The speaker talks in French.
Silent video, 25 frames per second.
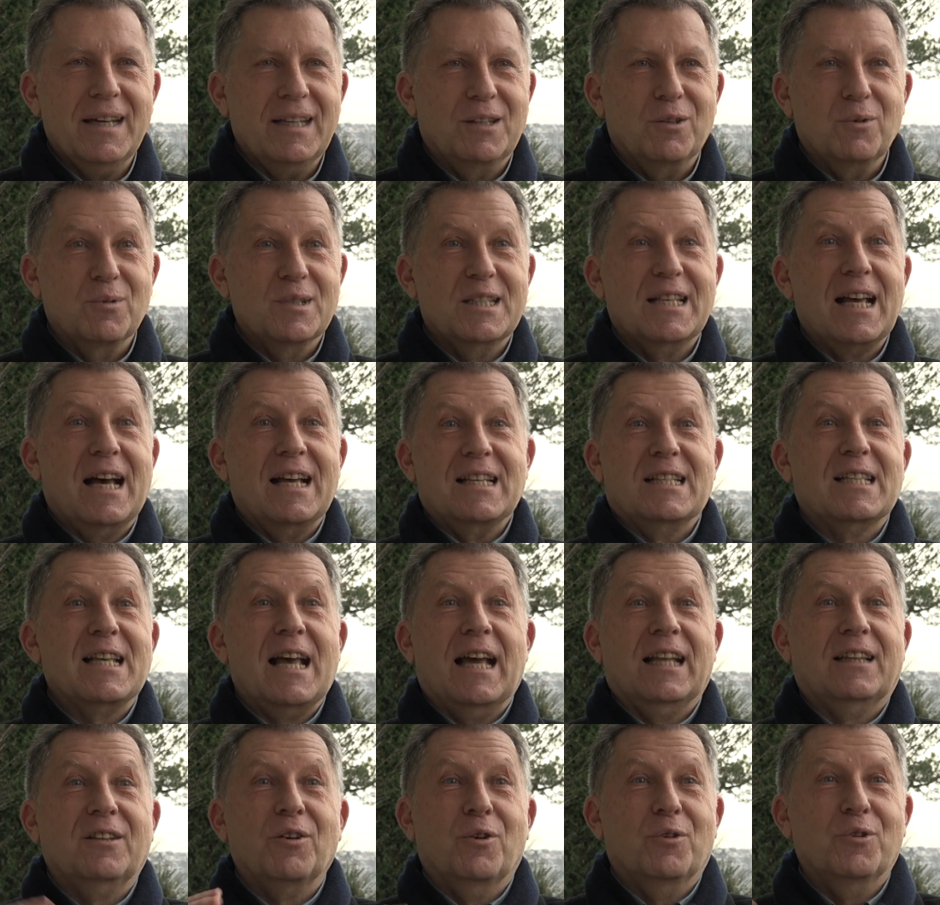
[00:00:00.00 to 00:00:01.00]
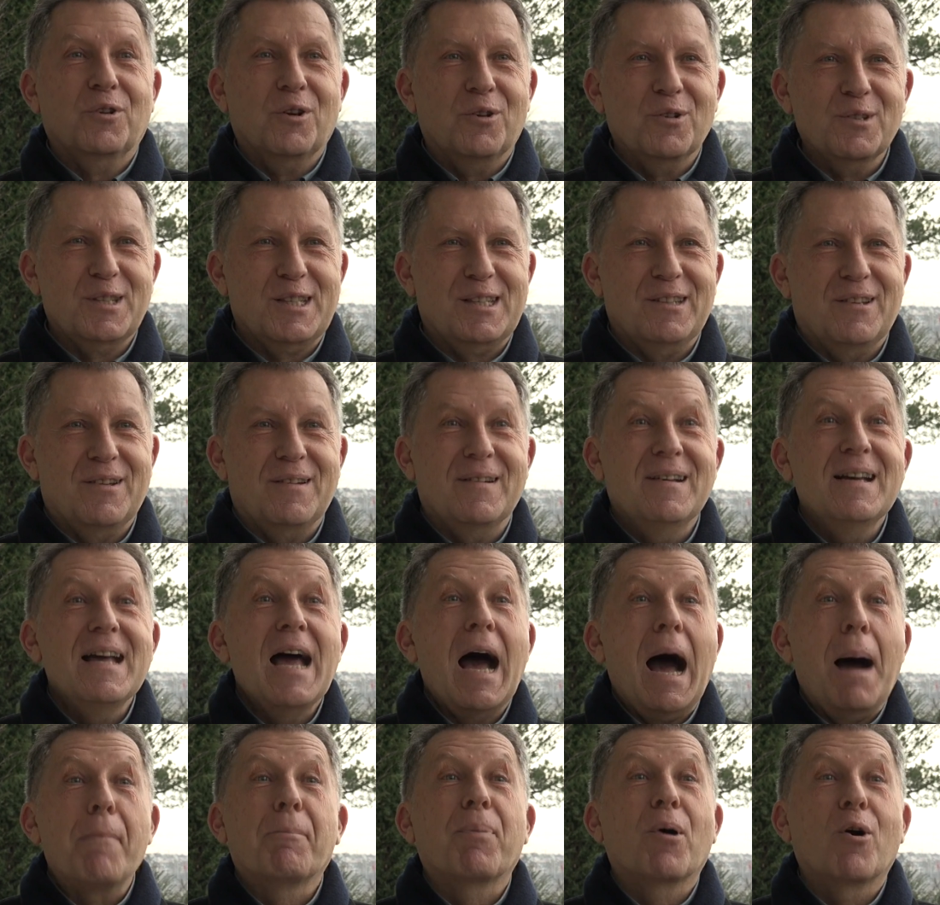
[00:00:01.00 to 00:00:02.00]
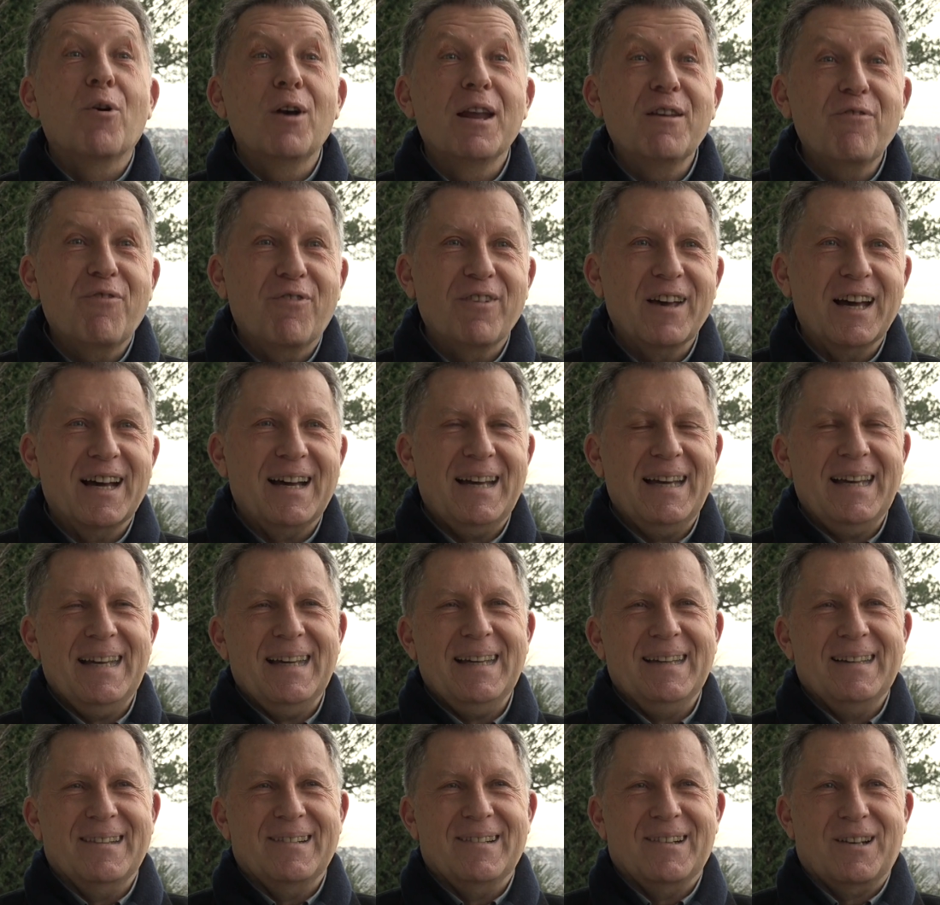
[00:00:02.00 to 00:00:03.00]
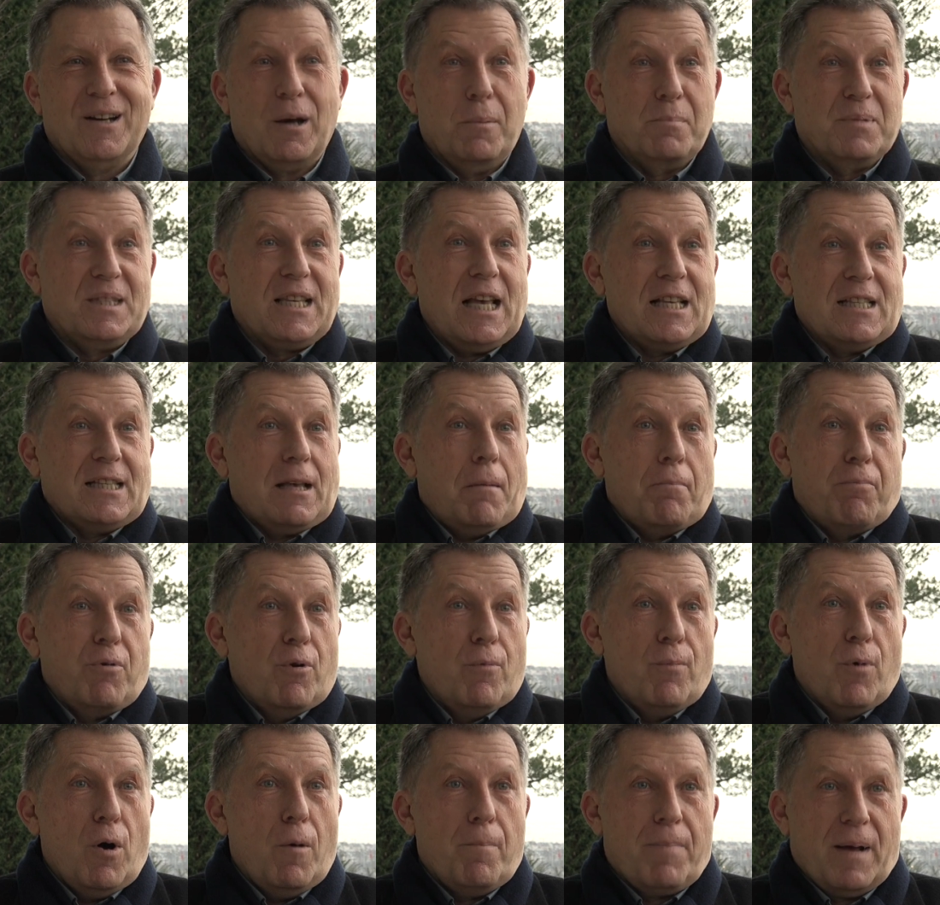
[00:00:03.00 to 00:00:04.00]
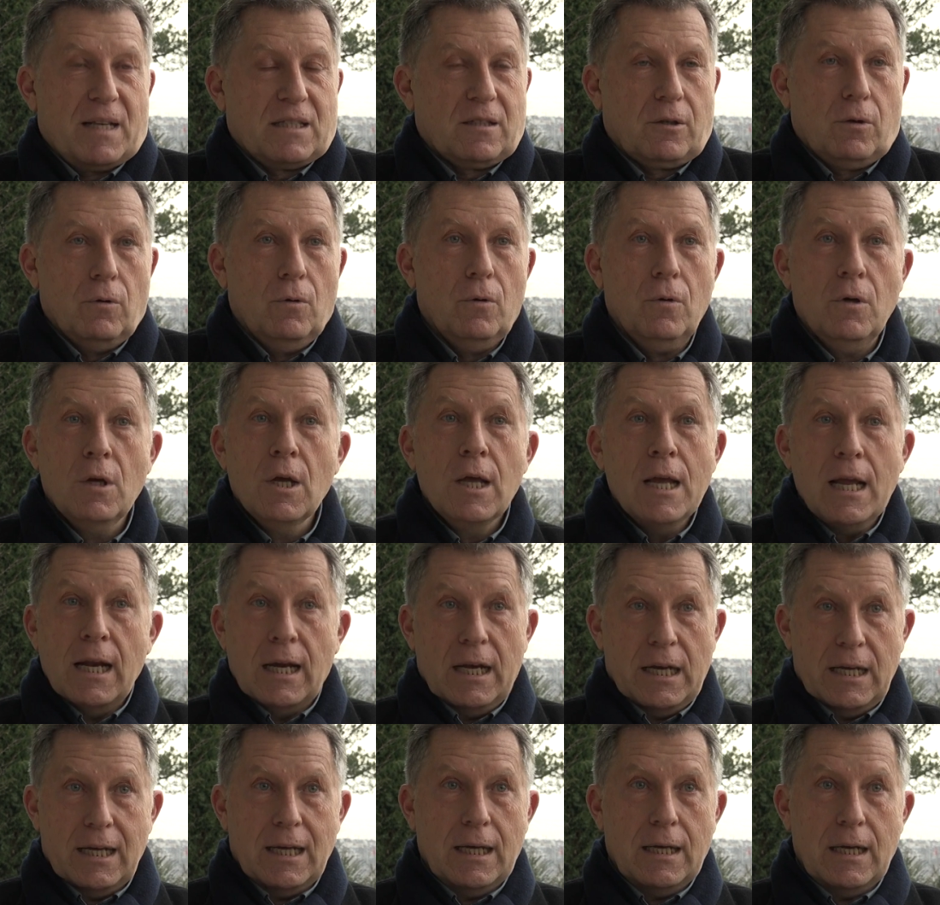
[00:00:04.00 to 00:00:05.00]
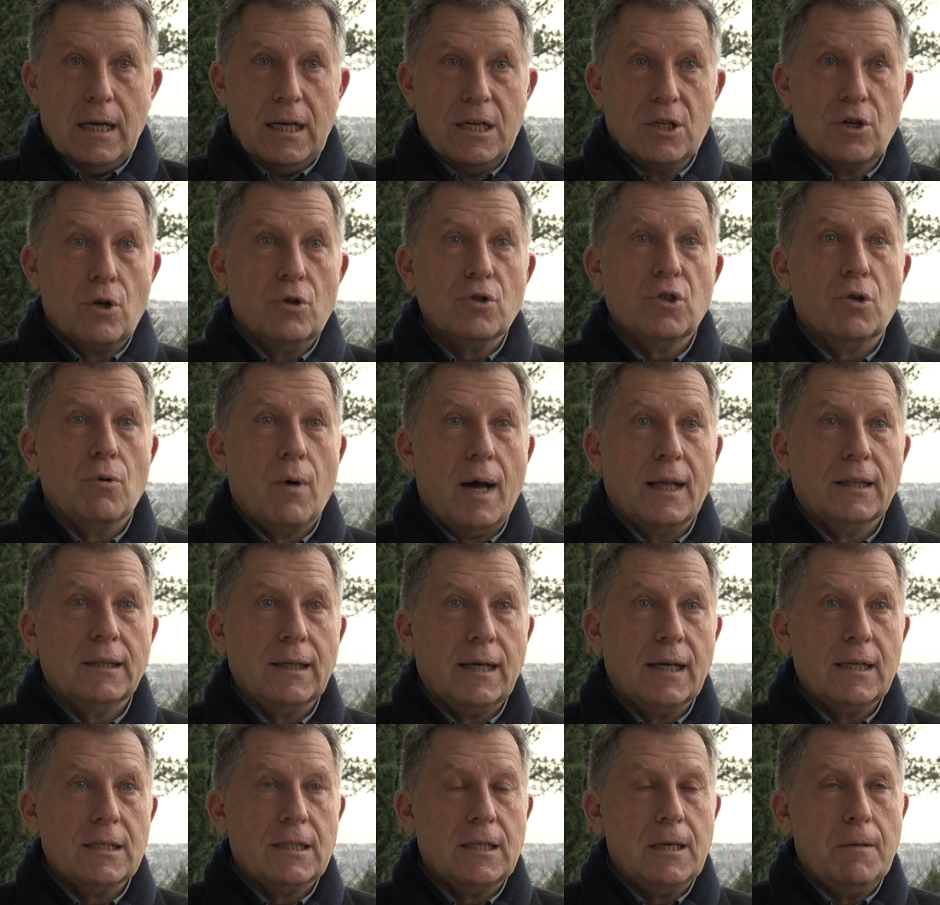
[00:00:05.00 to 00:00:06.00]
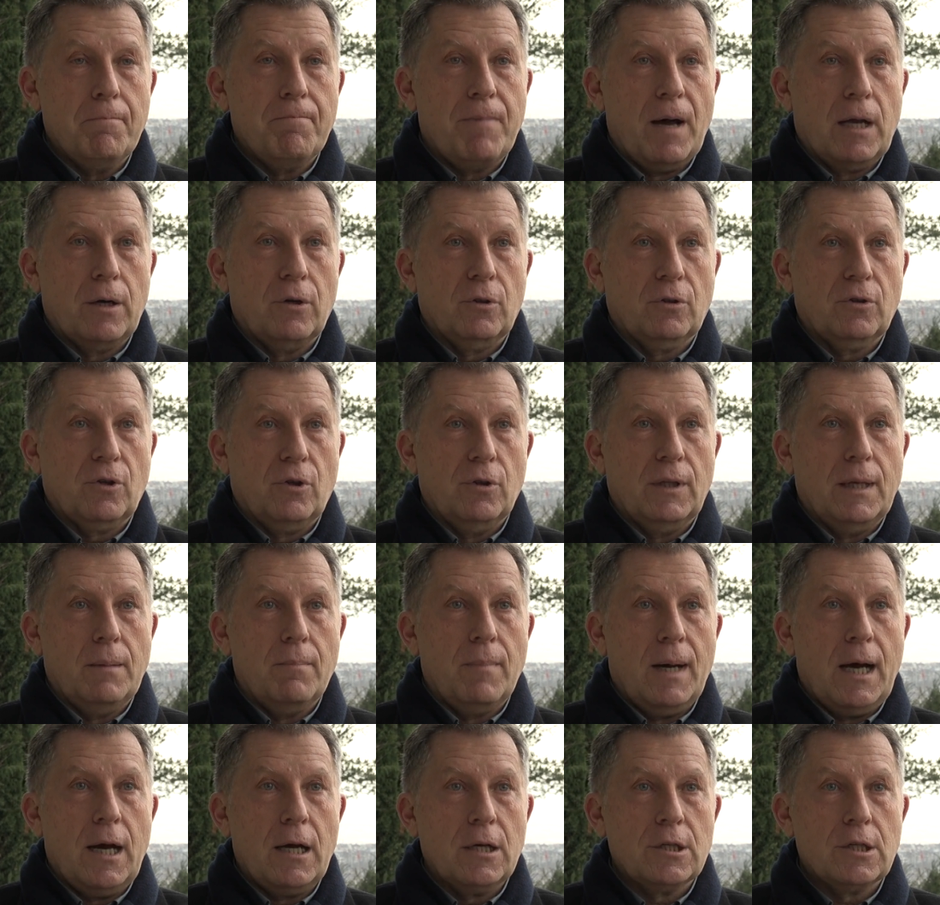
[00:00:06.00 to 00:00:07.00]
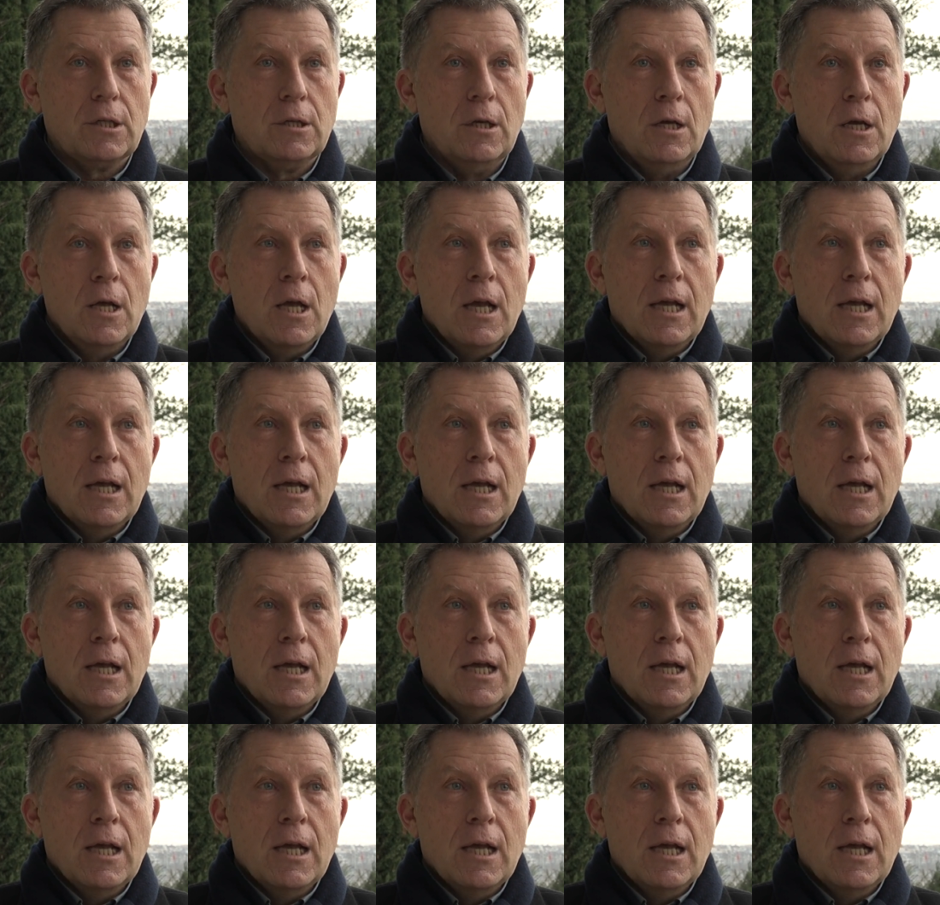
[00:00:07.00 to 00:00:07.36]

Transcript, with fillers: Et donc ça, a tendance euh, à proliférer comme ça simplement parce que les, gens sont intéressés par notre démarche,